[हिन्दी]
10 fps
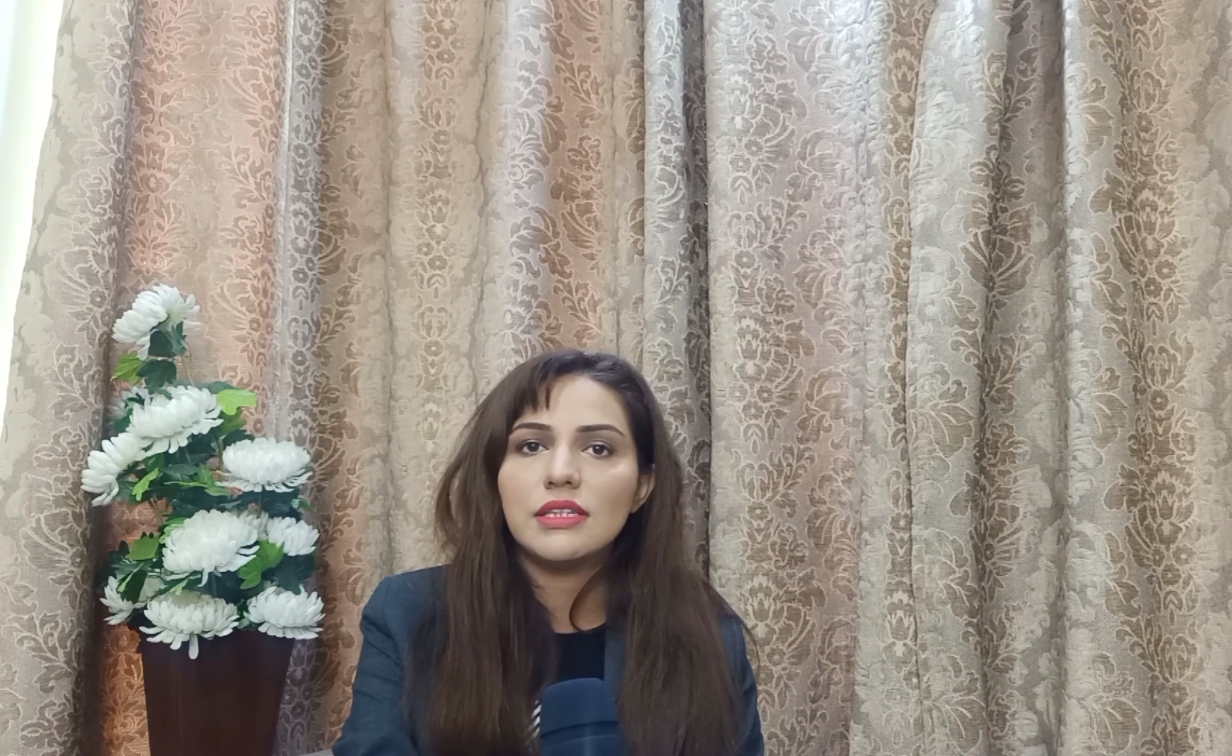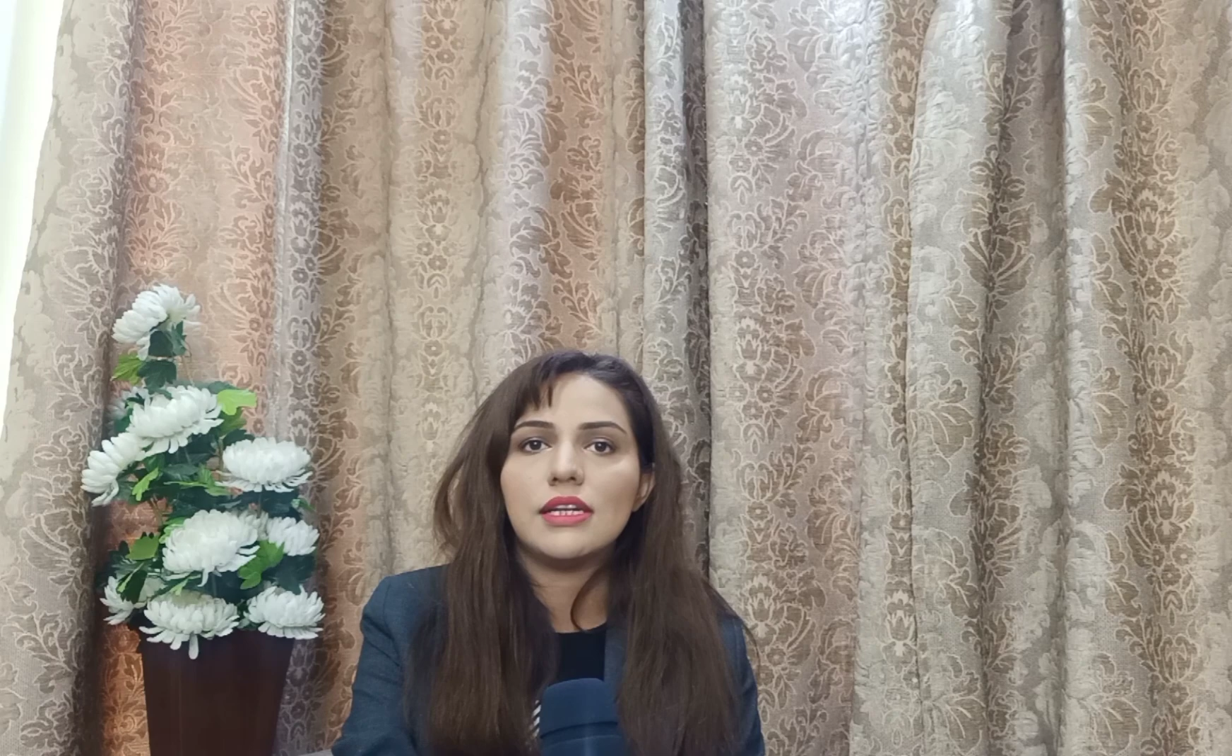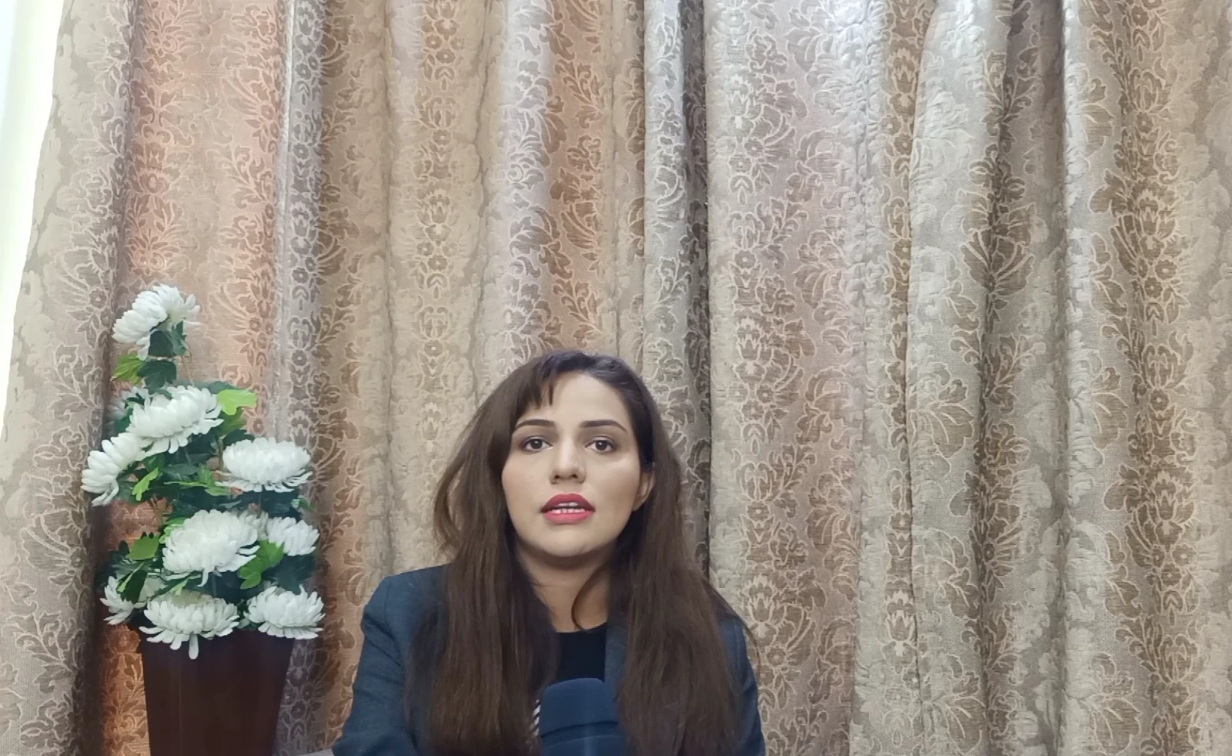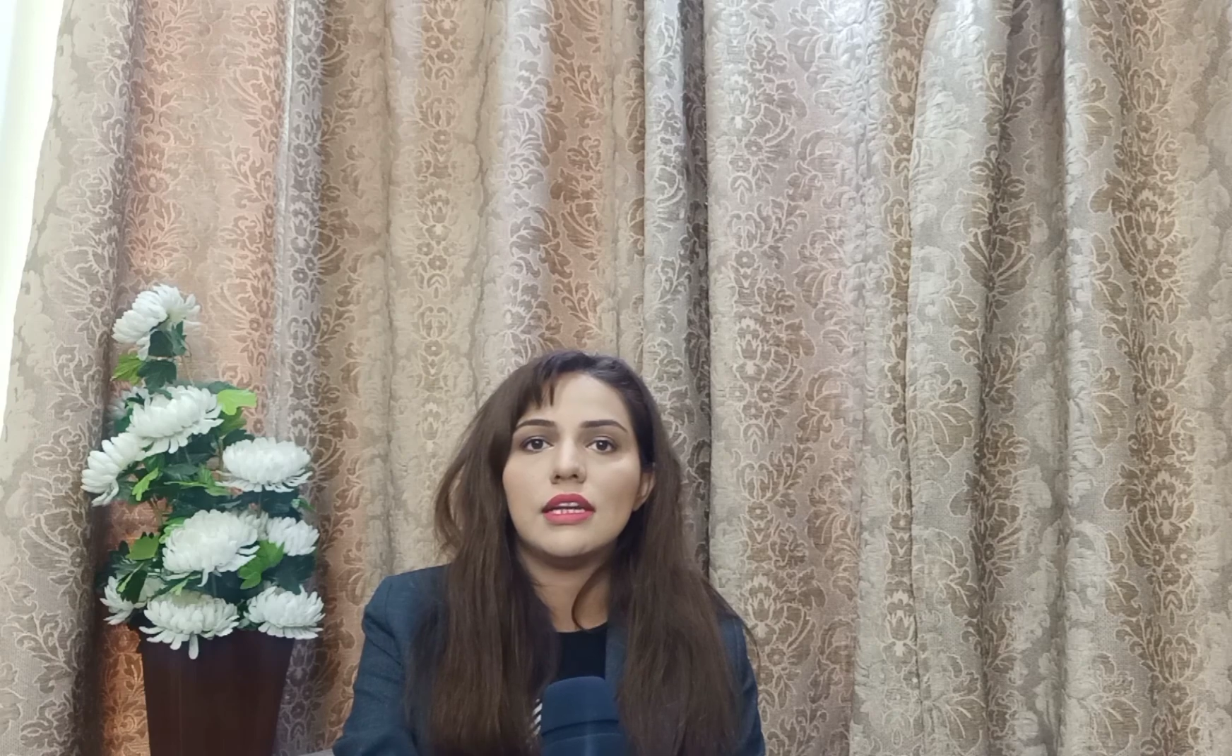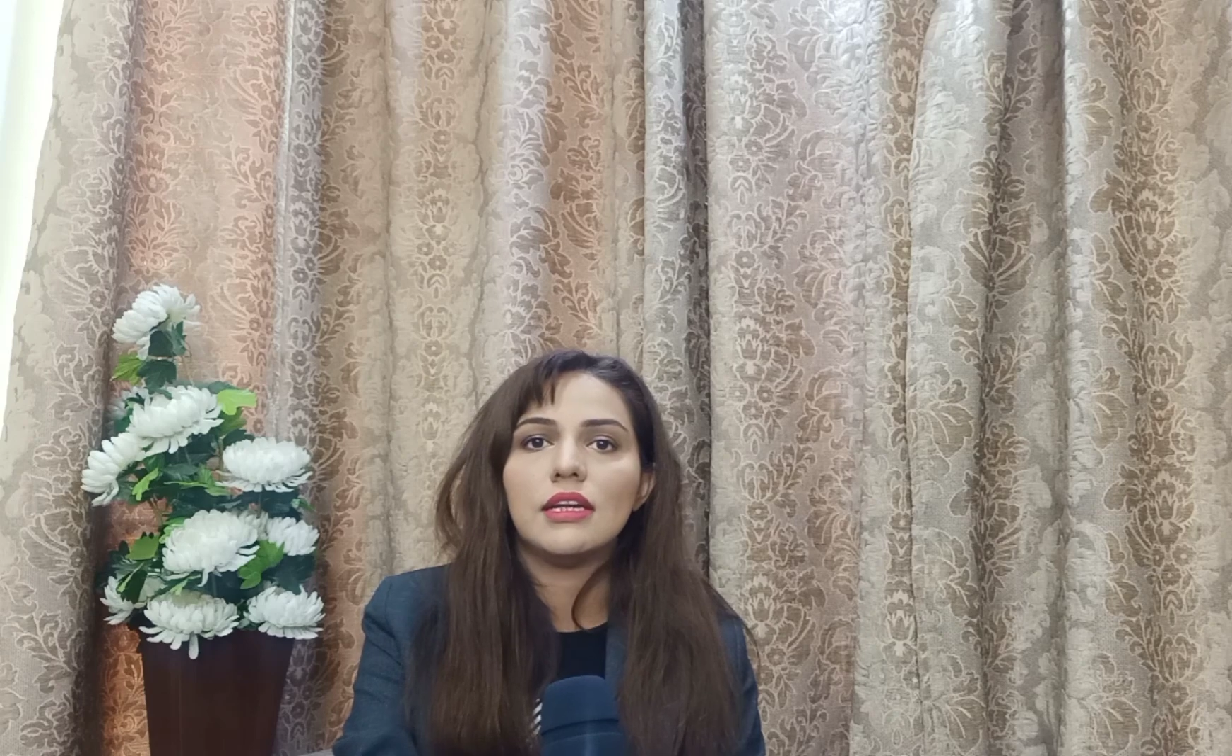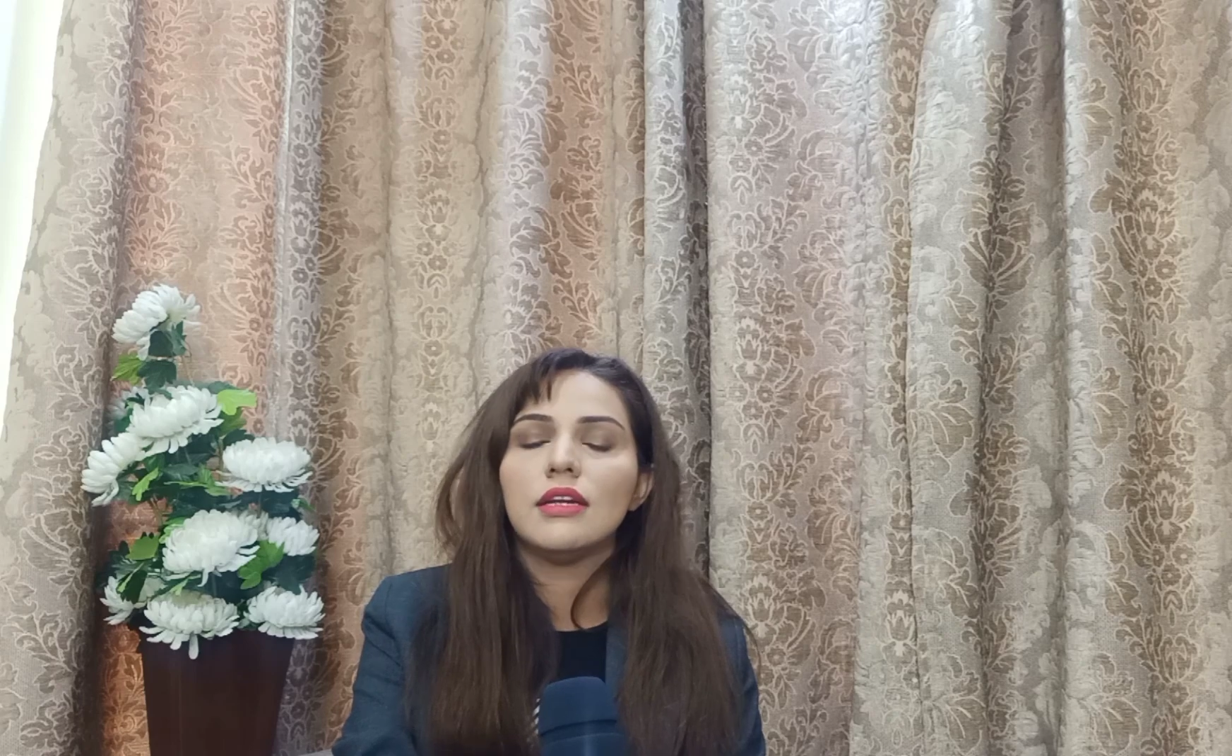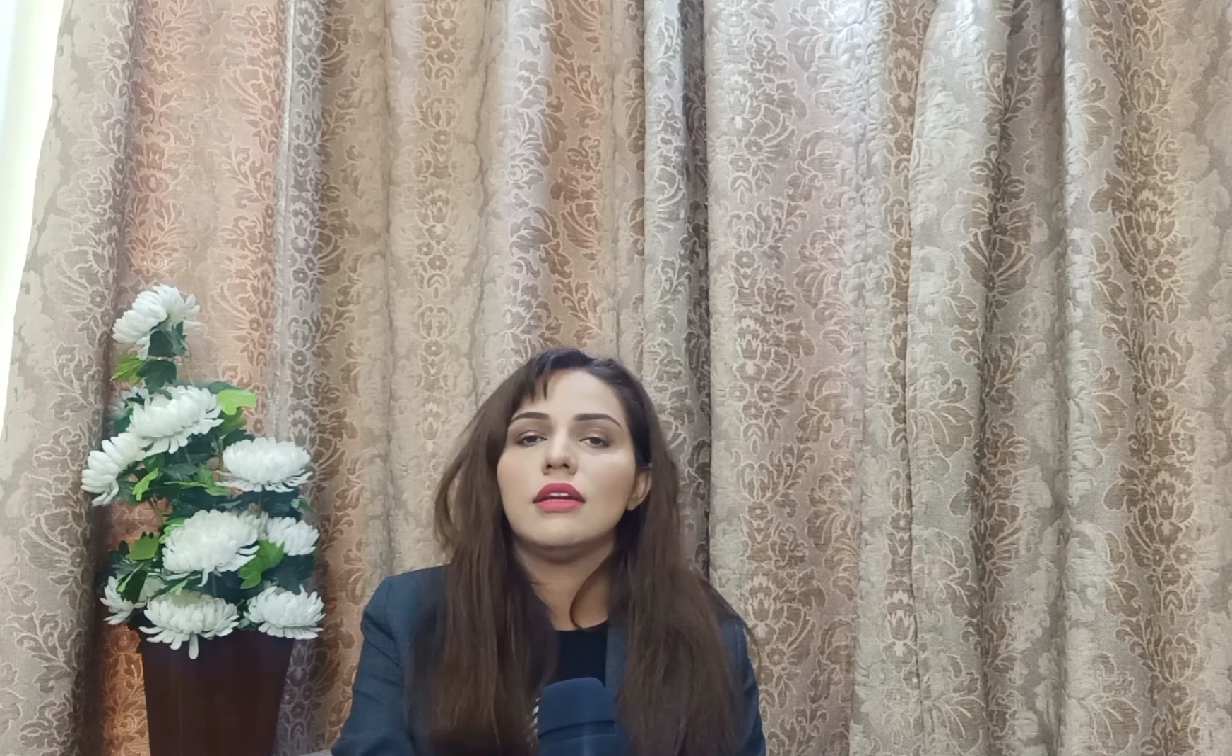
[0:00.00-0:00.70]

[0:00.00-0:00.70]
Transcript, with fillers: देख लें